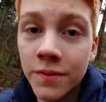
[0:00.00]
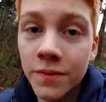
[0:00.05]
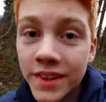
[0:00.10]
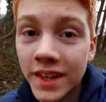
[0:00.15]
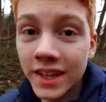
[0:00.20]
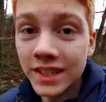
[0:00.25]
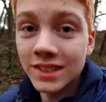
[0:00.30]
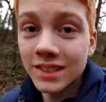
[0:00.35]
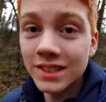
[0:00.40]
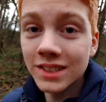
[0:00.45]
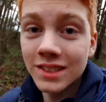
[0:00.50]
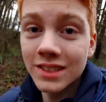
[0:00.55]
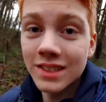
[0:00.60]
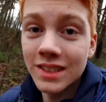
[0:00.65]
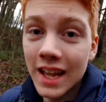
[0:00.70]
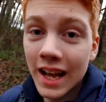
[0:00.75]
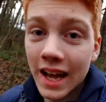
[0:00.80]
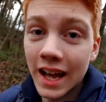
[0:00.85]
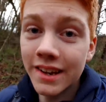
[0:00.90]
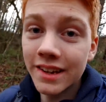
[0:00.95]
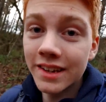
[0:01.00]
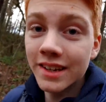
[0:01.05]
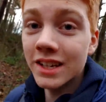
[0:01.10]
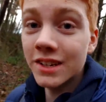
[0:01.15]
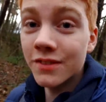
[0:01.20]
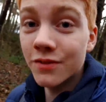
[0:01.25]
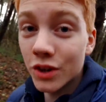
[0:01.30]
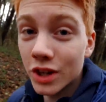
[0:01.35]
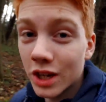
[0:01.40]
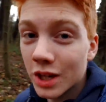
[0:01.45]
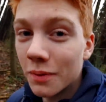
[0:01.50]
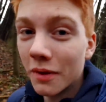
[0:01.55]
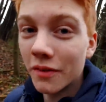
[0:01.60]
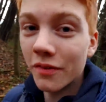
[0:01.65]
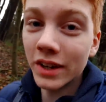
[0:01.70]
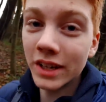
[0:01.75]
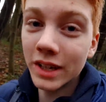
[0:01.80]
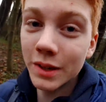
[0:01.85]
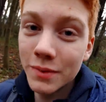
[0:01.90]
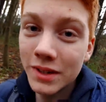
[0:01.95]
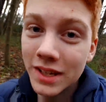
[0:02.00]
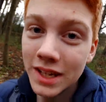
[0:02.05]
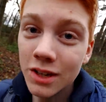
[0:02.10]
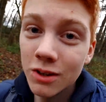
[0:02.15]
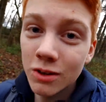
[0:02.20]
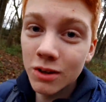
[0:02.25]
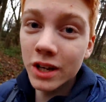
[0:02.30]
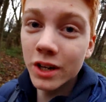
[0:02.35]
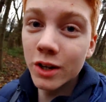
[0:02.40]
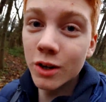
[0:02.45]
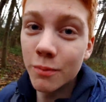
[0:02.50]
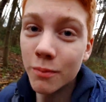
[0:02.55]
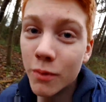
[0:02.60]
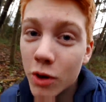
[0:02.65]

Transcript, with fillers: Das sind gerade nicht wirklich perfekte Bedingungen, um